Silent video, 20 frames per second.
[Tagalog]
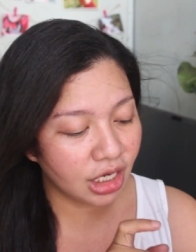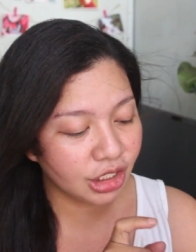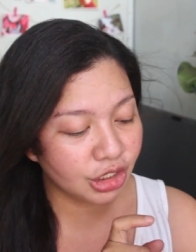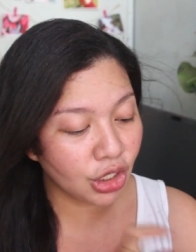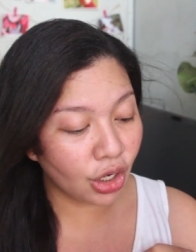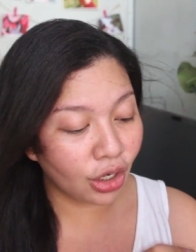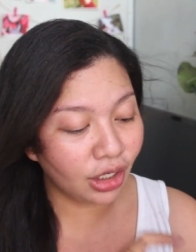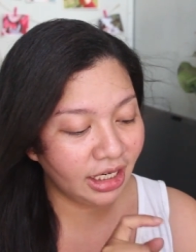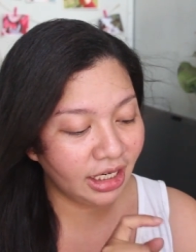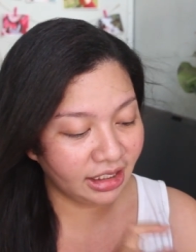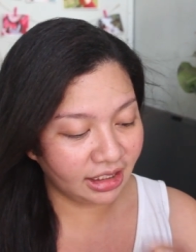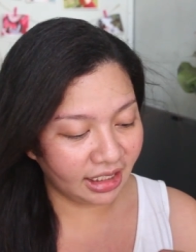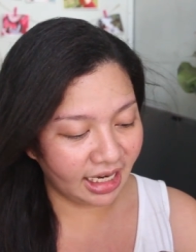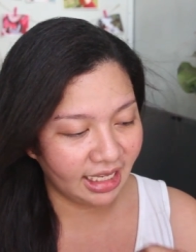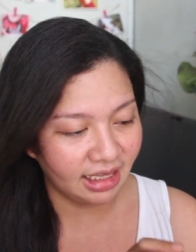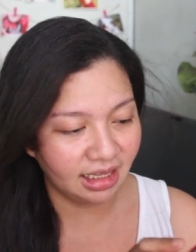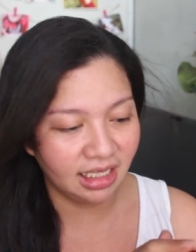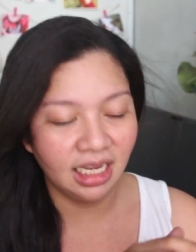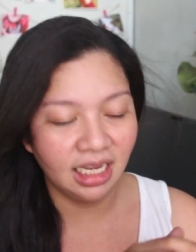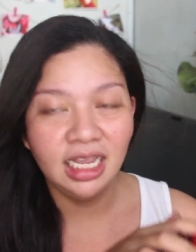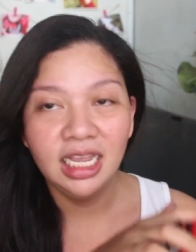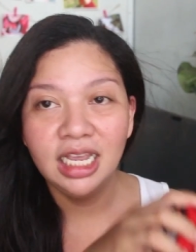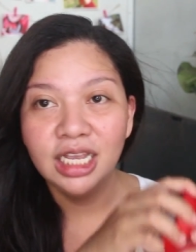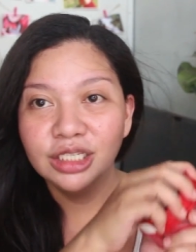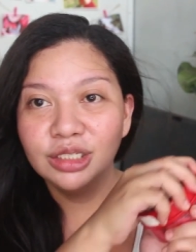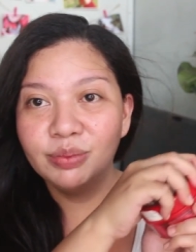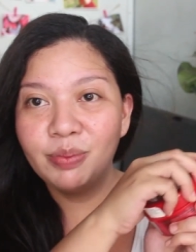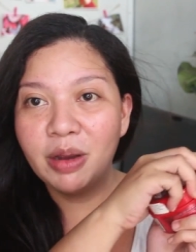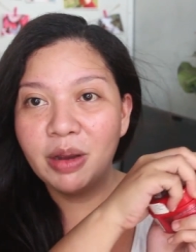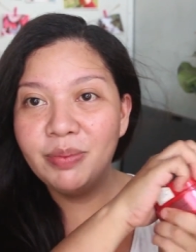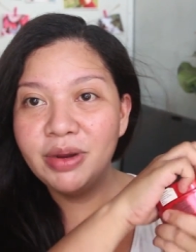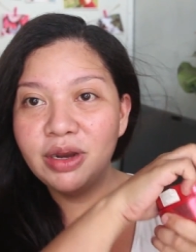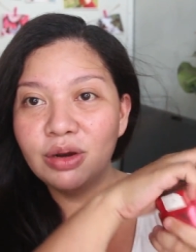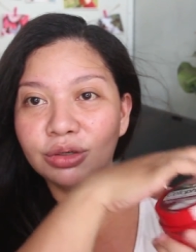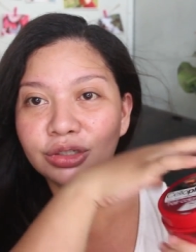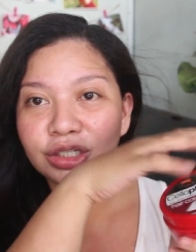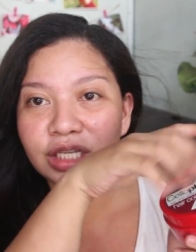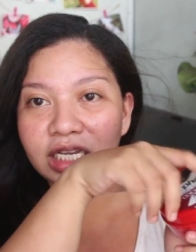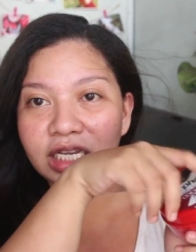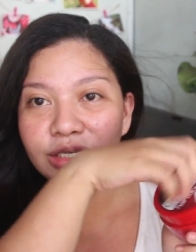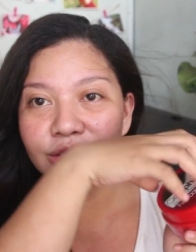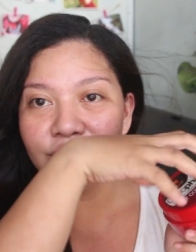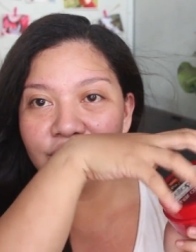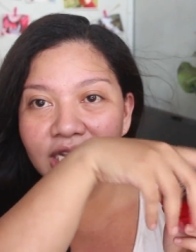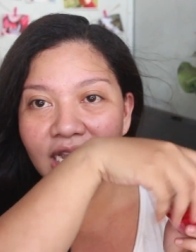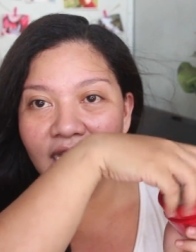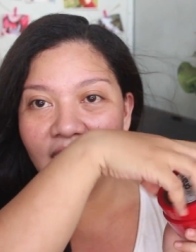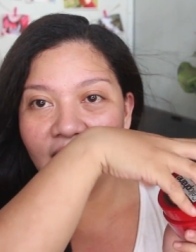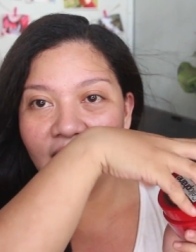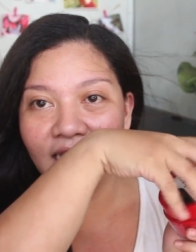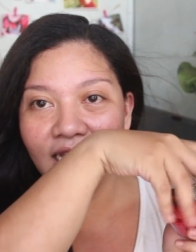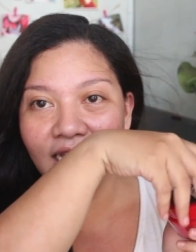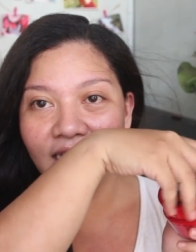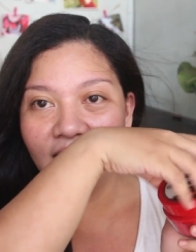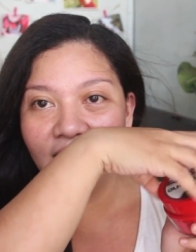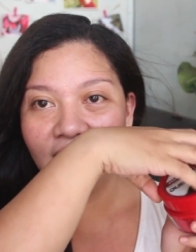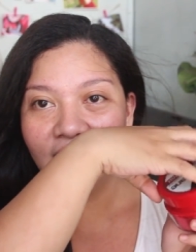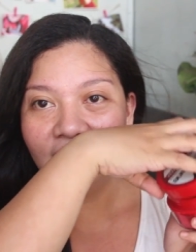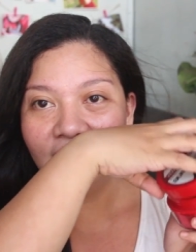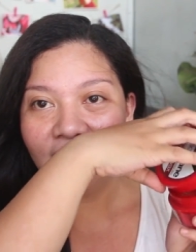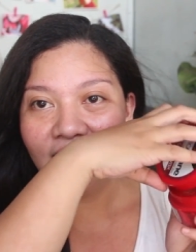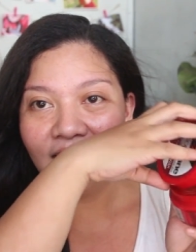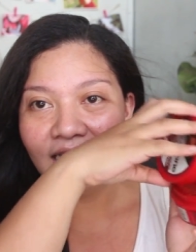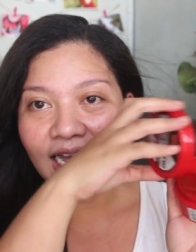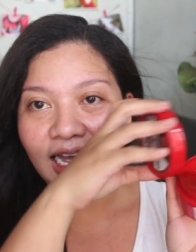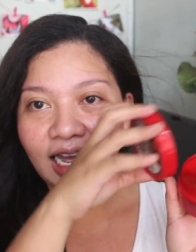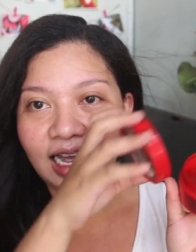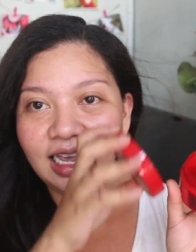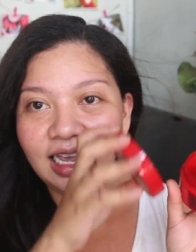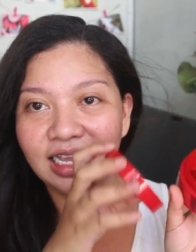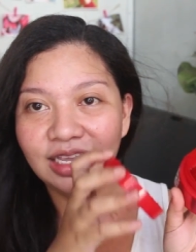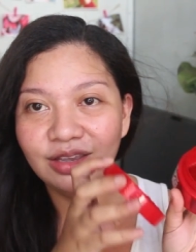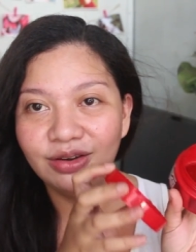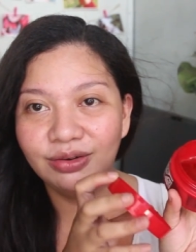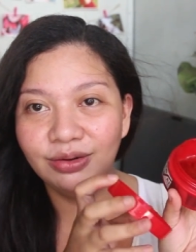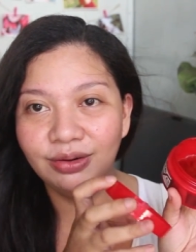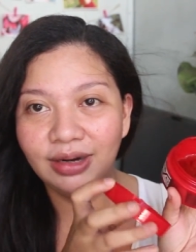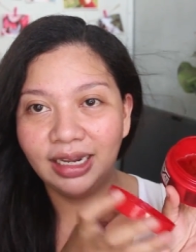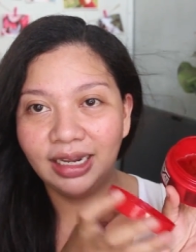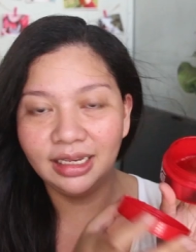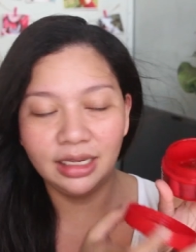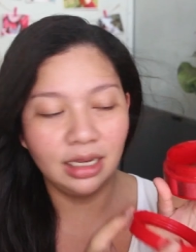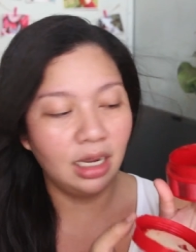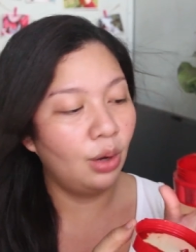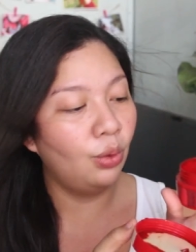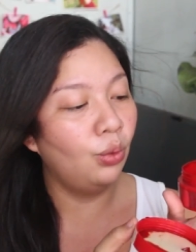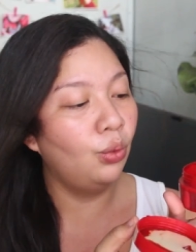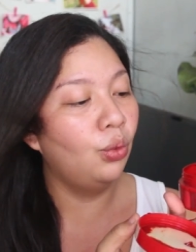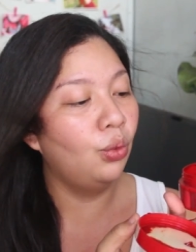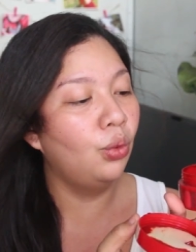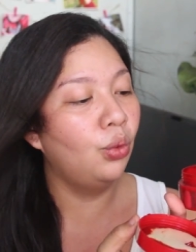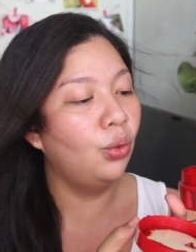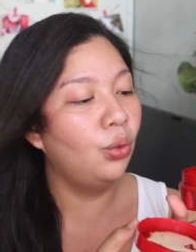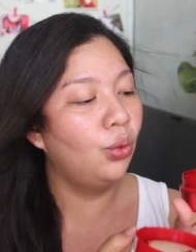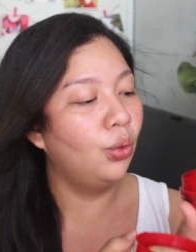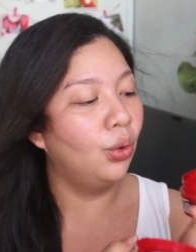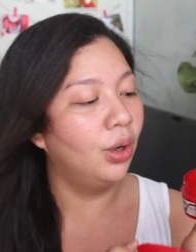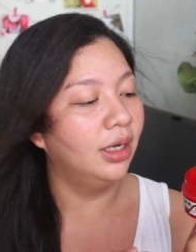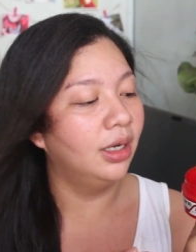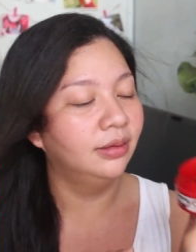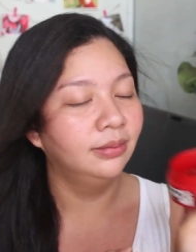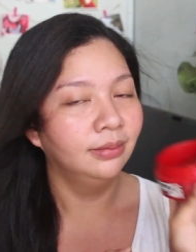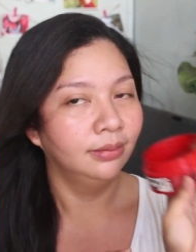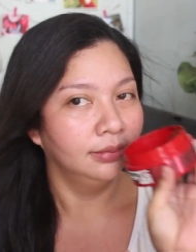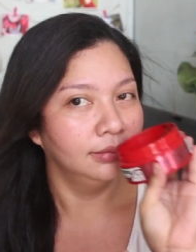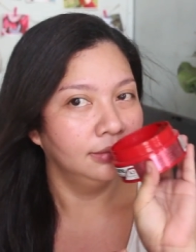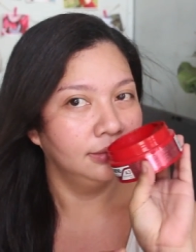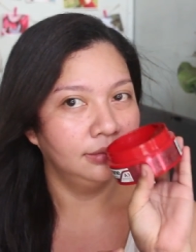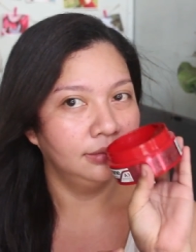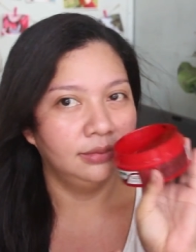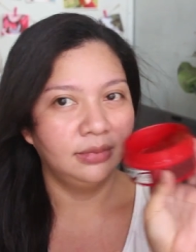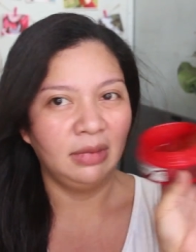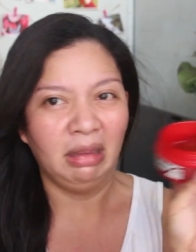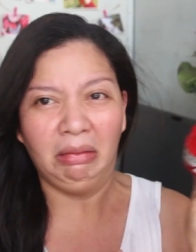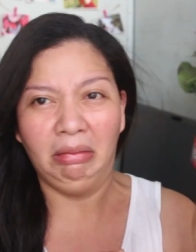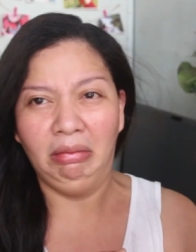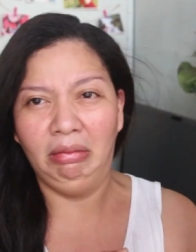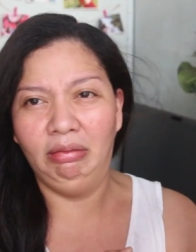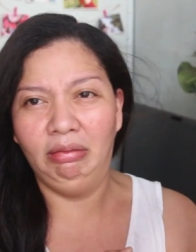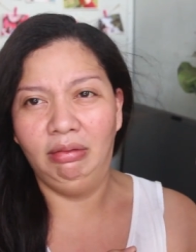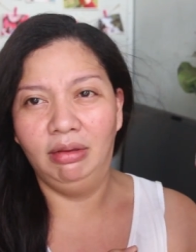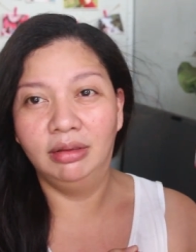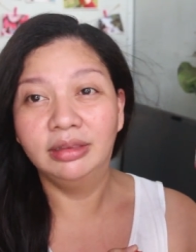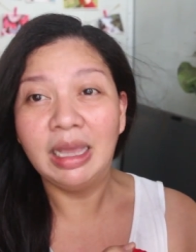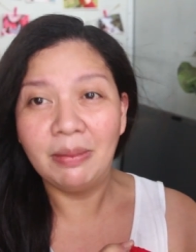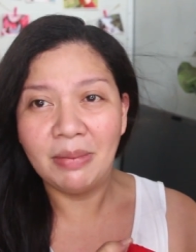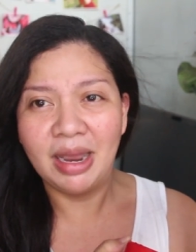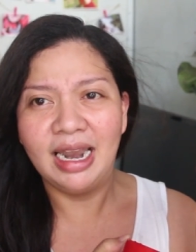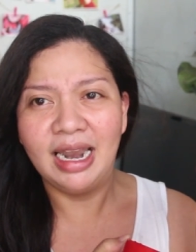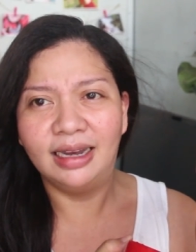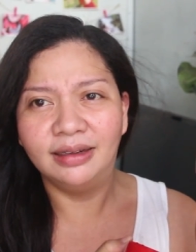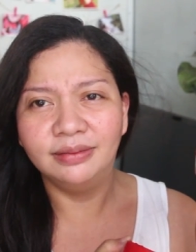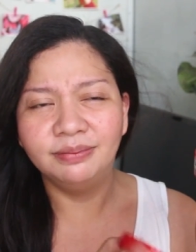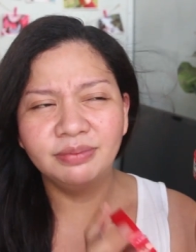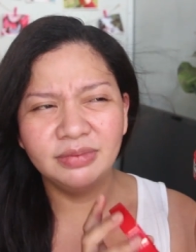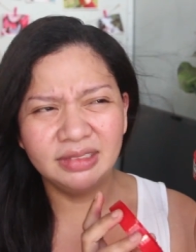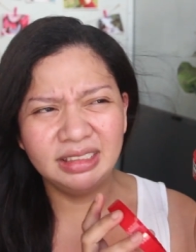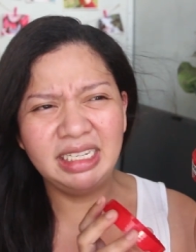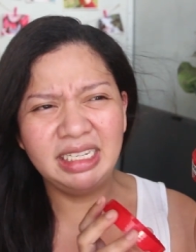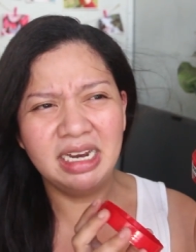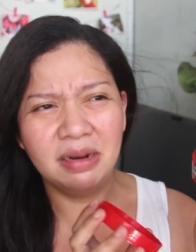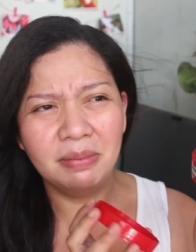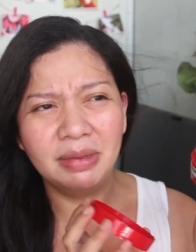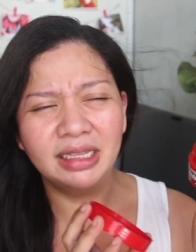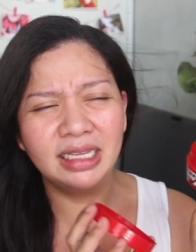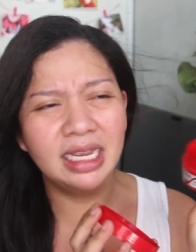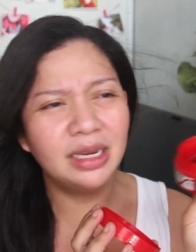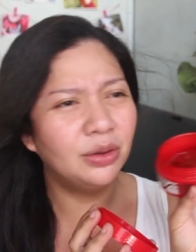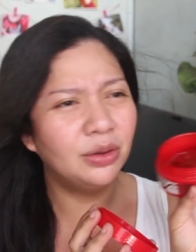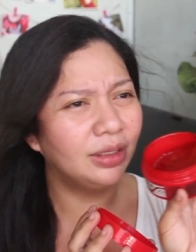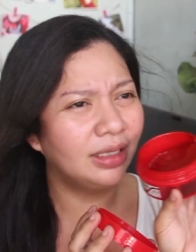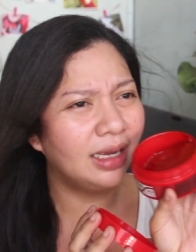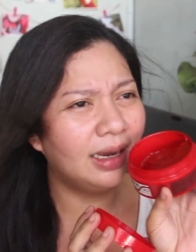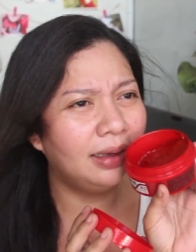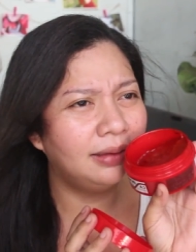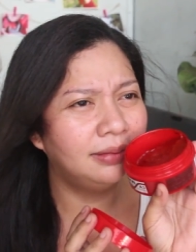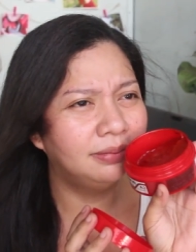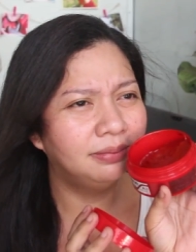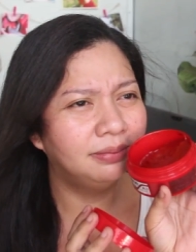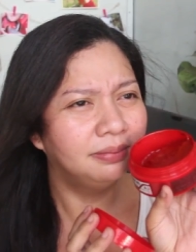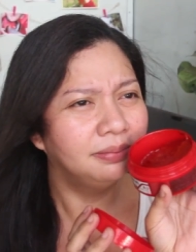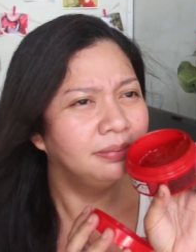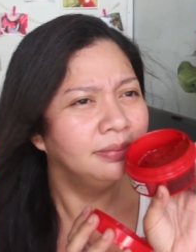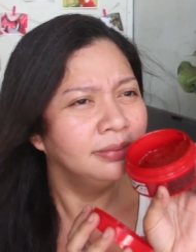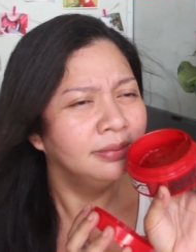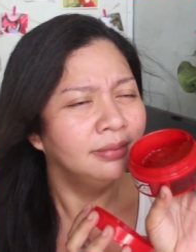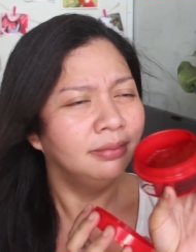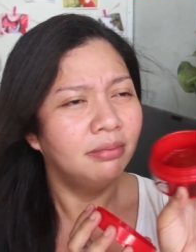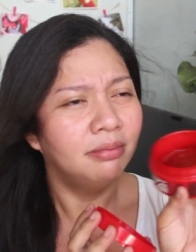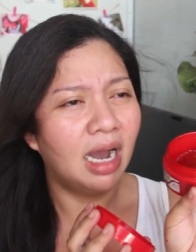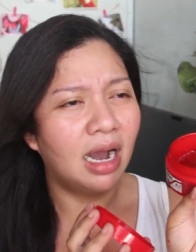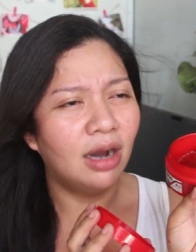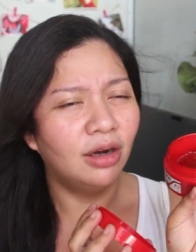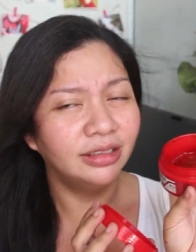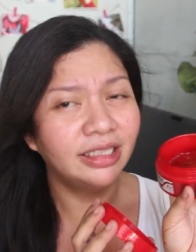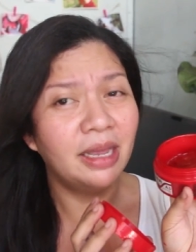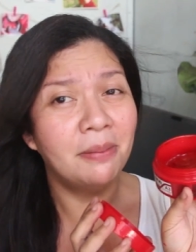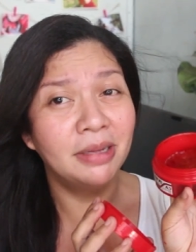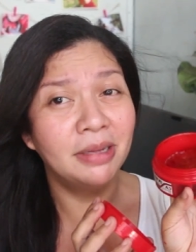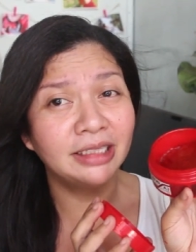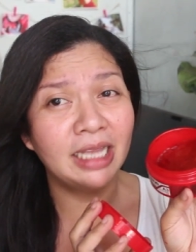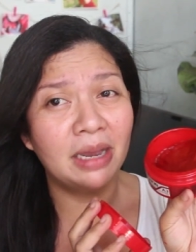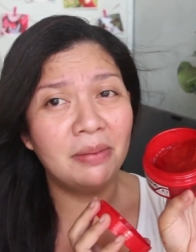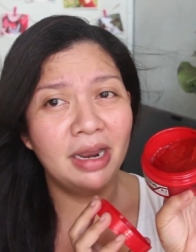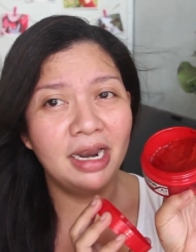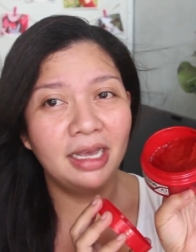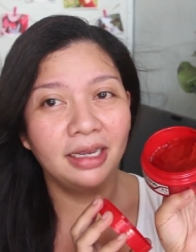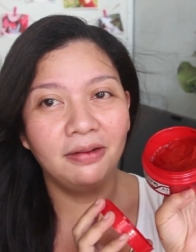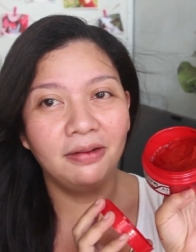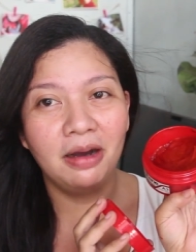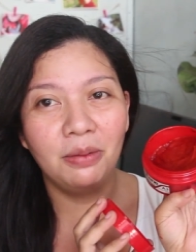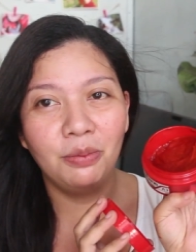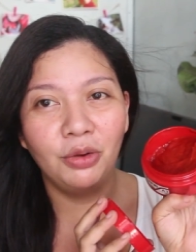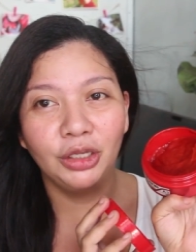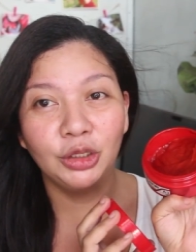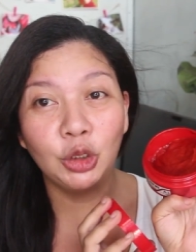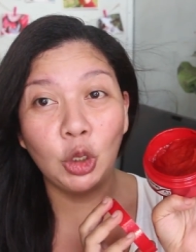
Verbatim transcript: Chocolate Red. So, pag binuksan nyo siya, ayan yung kulay niya. Ooh. Tama lang. Hindi naman ganun ka baho. Tamang-tama lang yung amoy.